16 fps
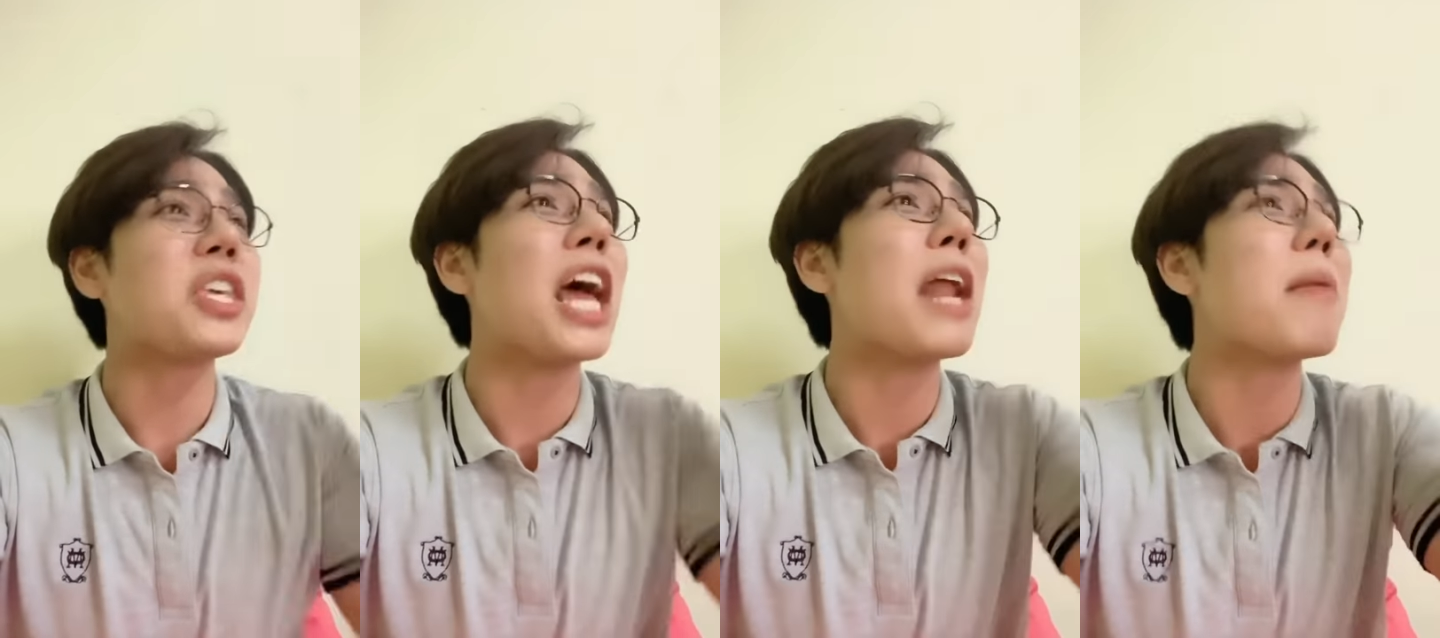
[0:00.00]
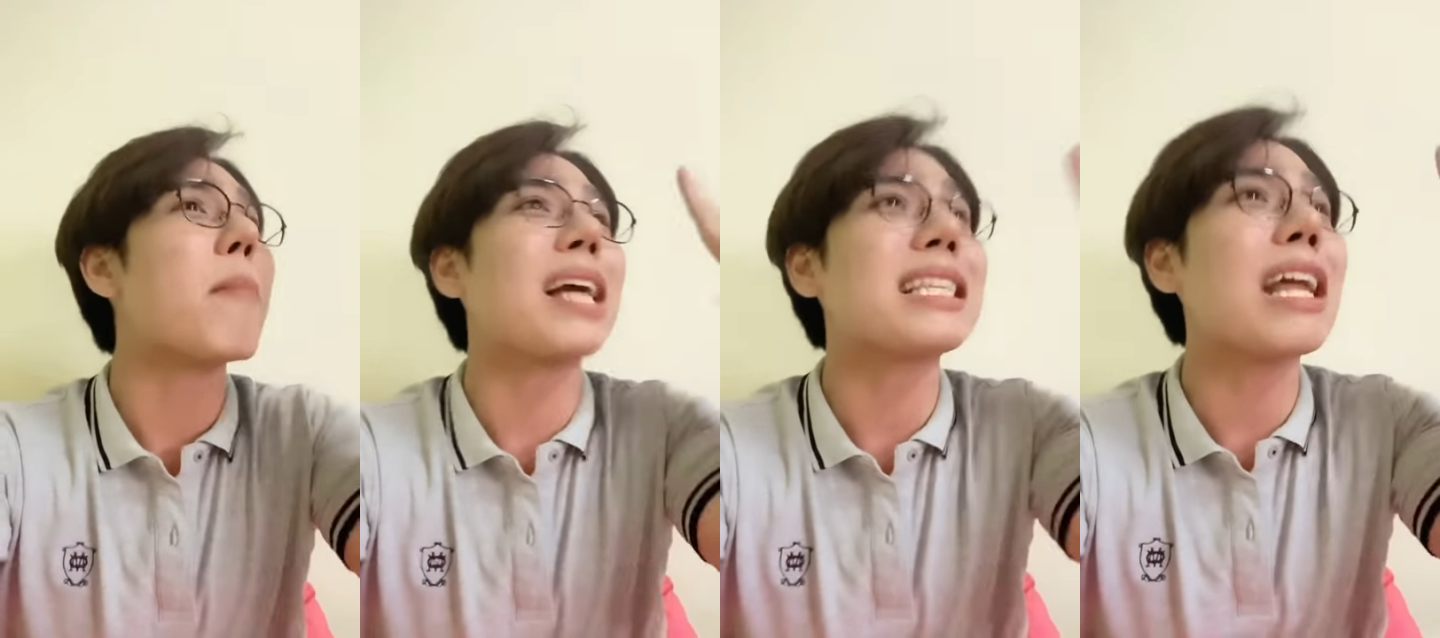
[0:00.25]

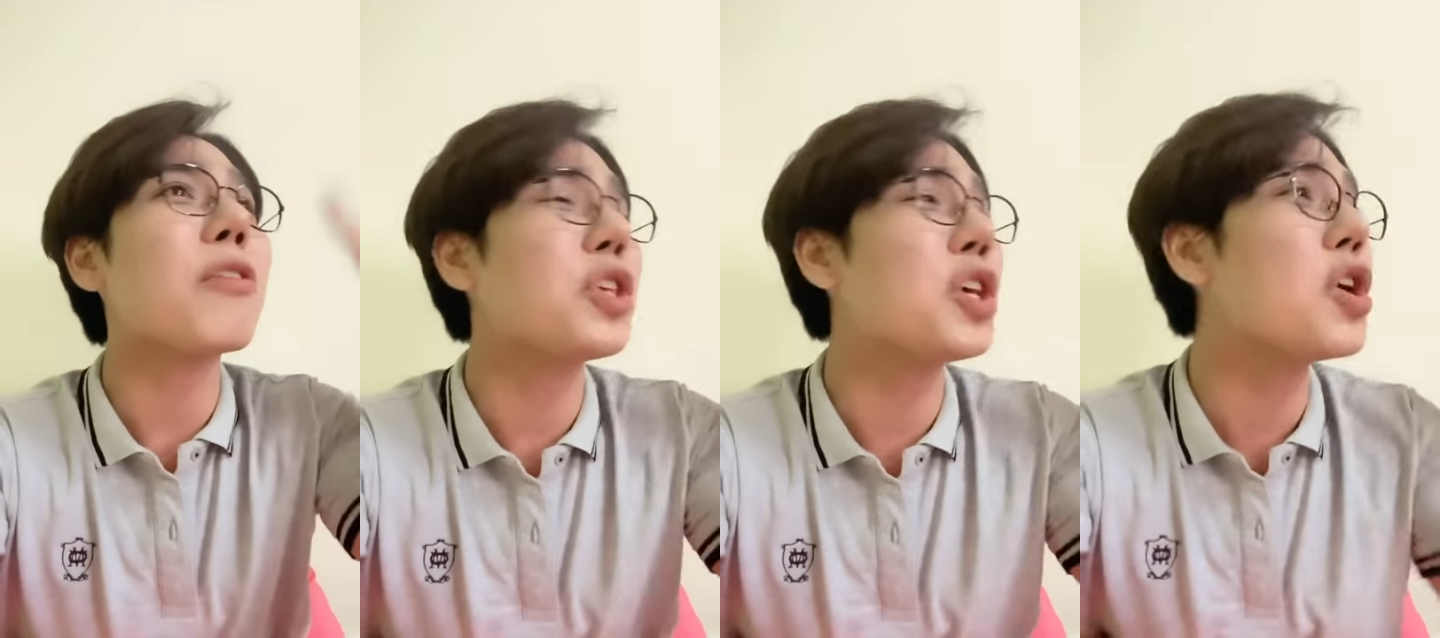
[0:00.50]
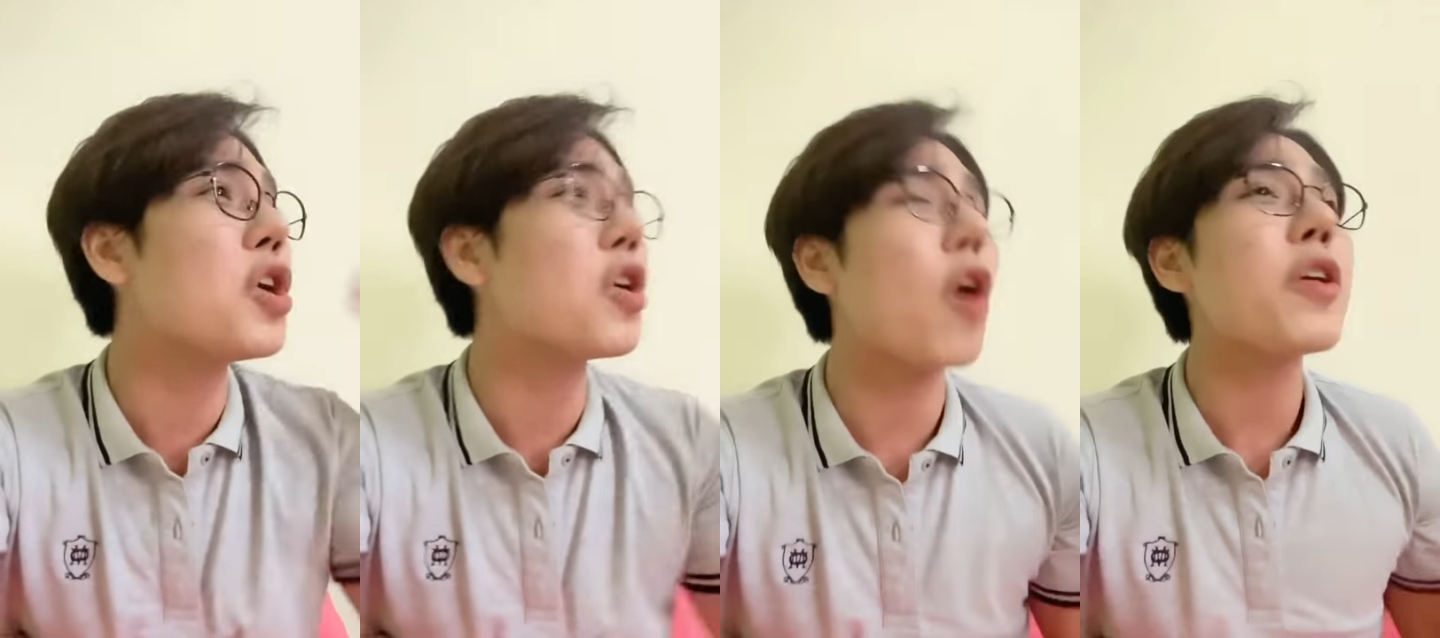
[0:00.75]
trên mặt tao
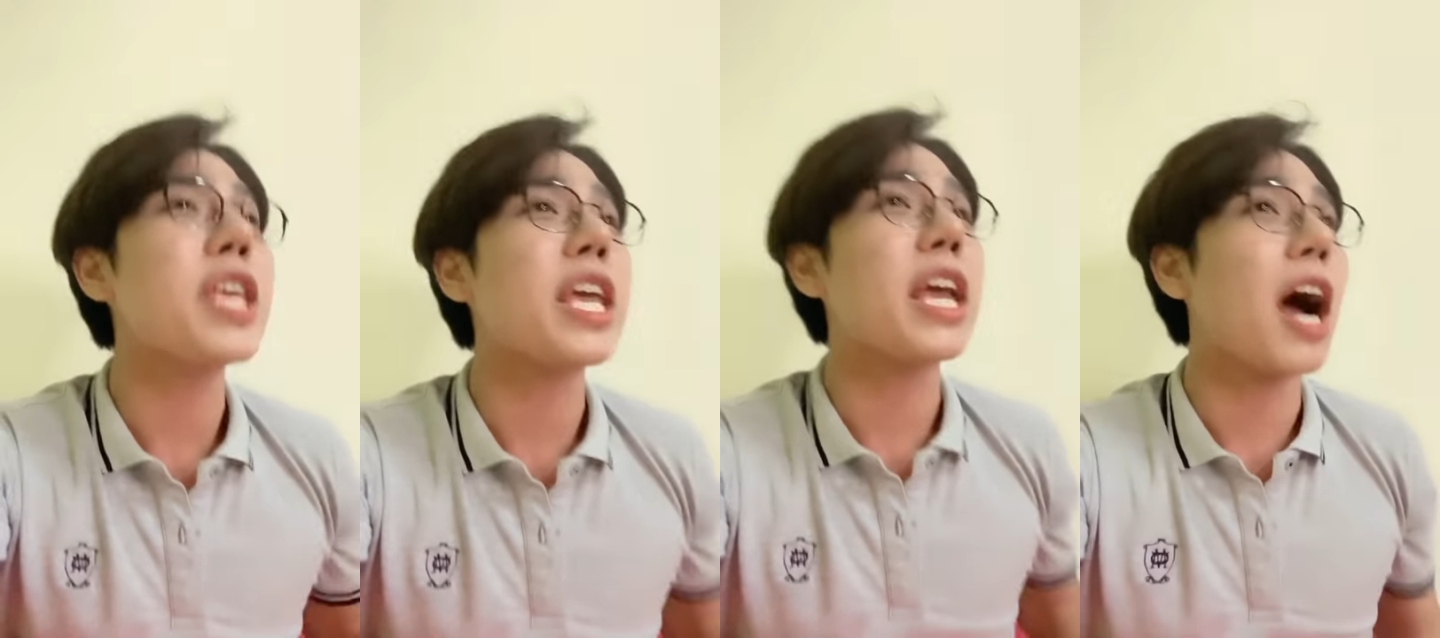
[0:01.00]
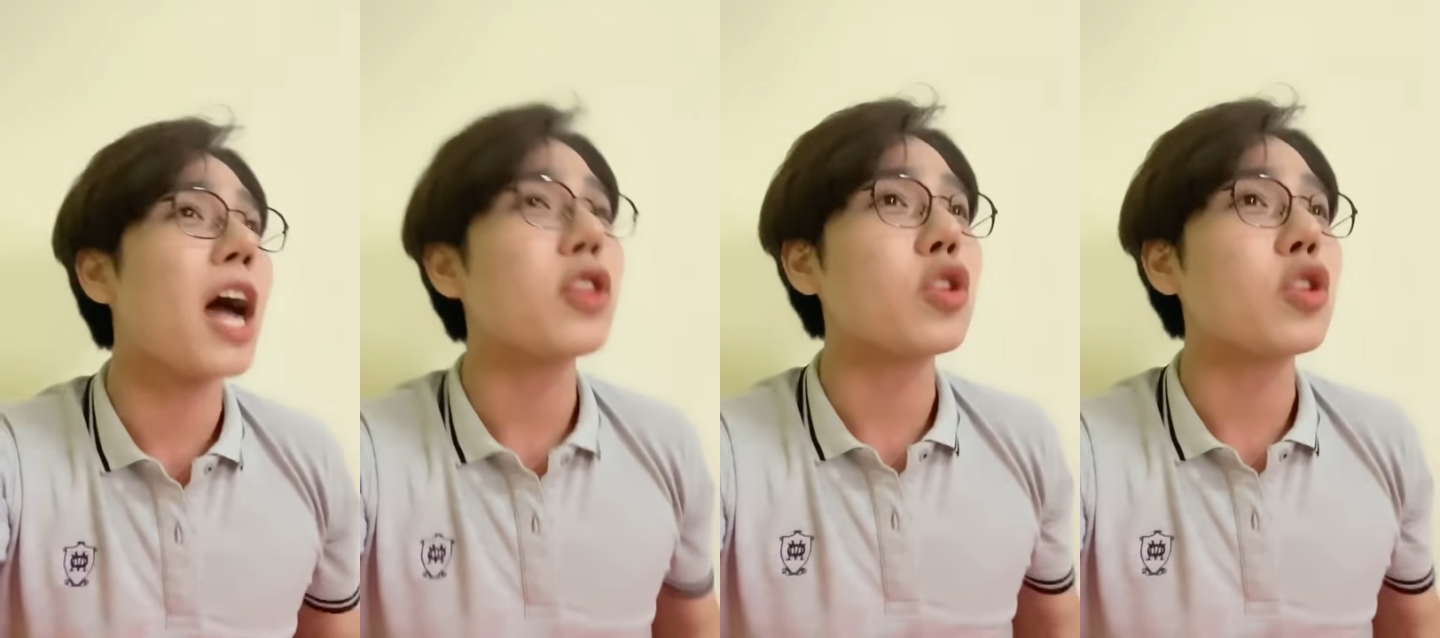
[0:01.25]
chưa có gì hết.